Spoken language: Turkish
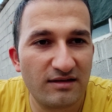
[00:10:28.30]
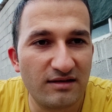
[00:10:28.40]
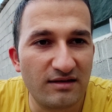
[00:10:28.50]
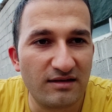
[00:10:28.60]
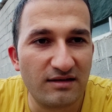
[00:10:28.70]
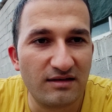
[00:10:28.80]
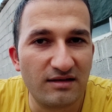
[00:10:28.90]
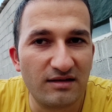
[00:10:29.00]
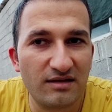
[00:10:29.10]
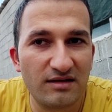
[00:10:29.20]

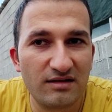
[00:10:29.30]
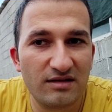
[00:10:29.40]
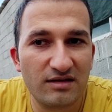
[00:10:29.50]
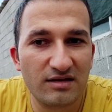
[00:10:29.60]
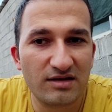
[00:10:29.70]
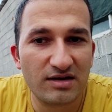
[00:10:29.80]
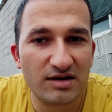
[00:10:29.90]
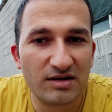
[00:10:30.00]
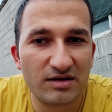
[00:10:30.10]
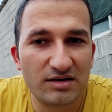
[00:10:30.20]
e, 40
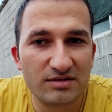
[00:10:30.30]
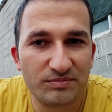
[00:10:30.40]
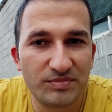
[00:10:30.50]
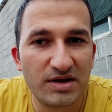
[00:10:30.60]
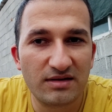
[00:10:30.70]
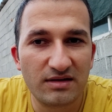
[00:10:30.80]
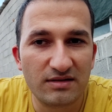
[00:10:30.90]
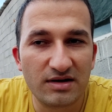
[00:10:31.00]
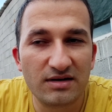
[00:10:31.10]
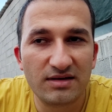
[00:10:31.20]
bir
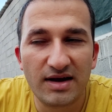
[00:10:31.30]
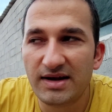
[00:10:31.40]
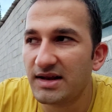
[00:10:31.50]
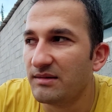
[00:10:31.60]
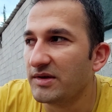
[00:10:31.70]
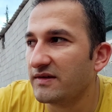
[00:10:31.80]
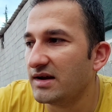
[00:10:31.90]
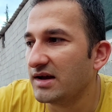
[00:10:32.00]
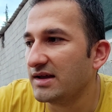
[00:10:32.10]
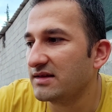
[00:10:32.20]
40 taneyle
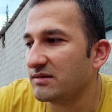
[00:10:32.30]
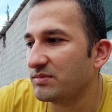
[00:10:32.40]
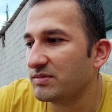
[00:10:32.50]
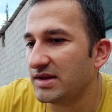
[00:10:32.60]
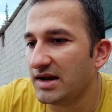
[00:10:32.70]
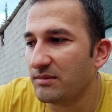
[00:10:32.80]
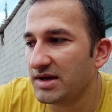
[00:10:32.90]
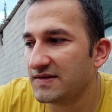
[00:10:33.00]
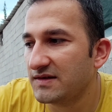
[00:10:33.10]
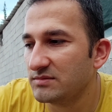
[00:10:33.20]
mesela getirip denemek
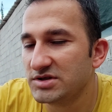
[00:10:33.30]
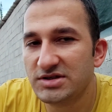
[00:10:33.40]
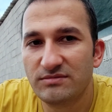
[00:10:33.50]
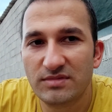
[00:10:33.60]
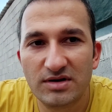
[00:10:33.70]
istemiştim.